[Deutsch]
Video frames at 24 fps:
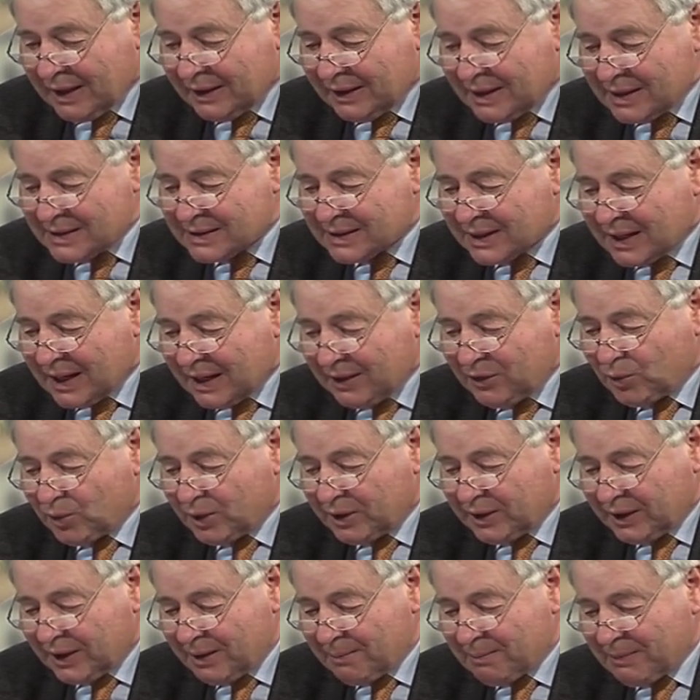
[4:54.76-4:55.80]
Das kann nur
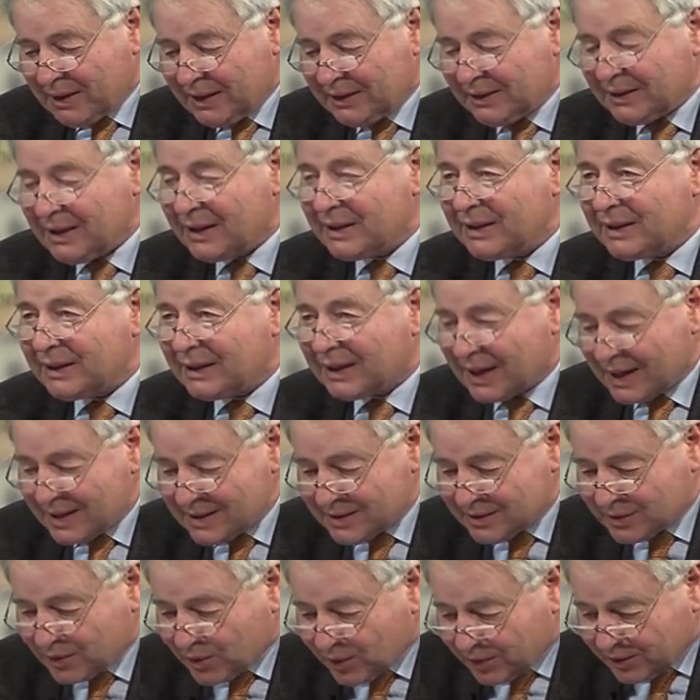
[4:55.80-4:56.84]
jemand, der den
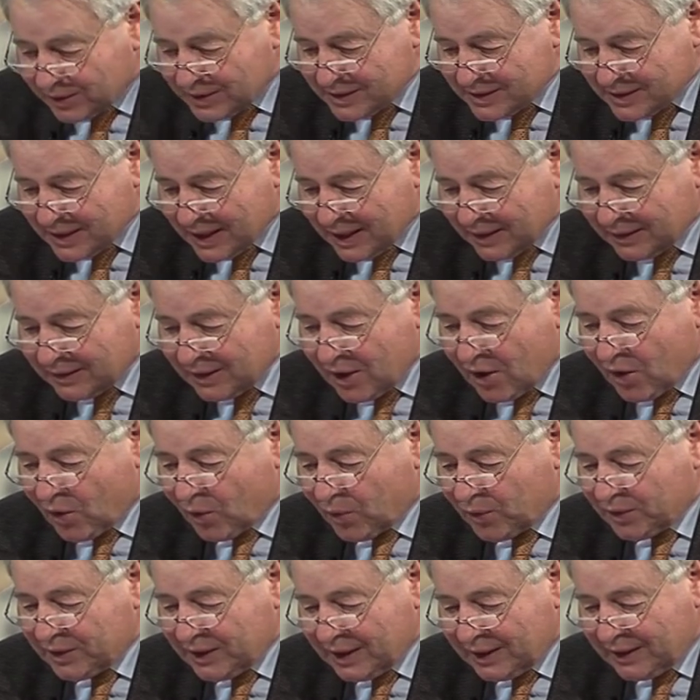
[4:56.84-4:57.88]
Geist Gottes hat
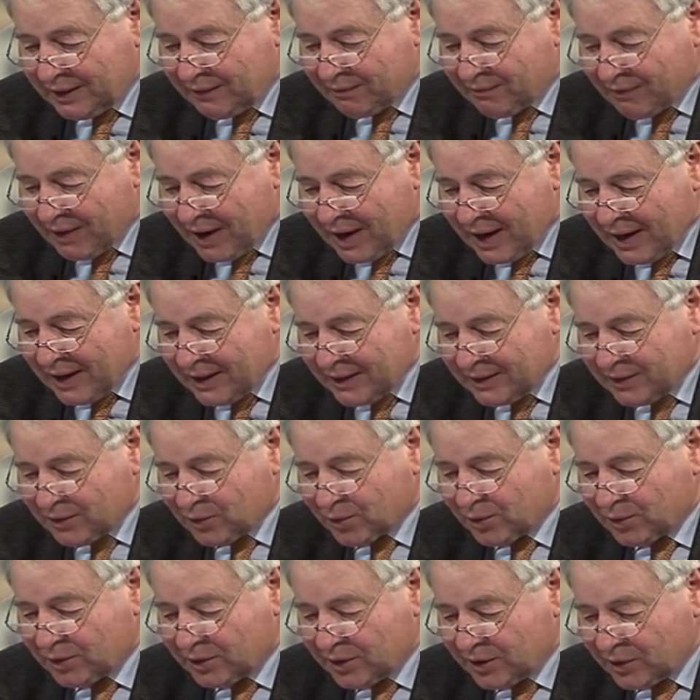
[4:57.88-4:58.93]
und der die Wahrheit
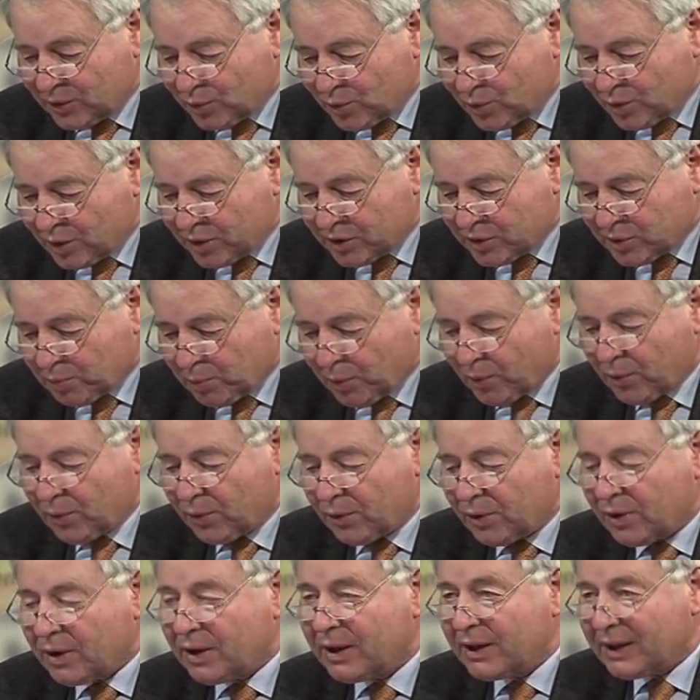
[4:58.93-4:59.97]
und den
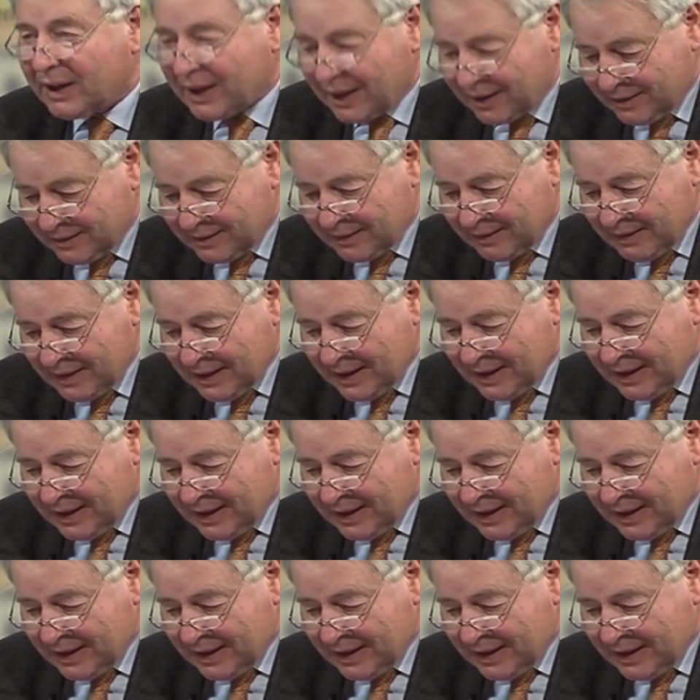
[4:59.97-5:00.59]
Ursprung kennt.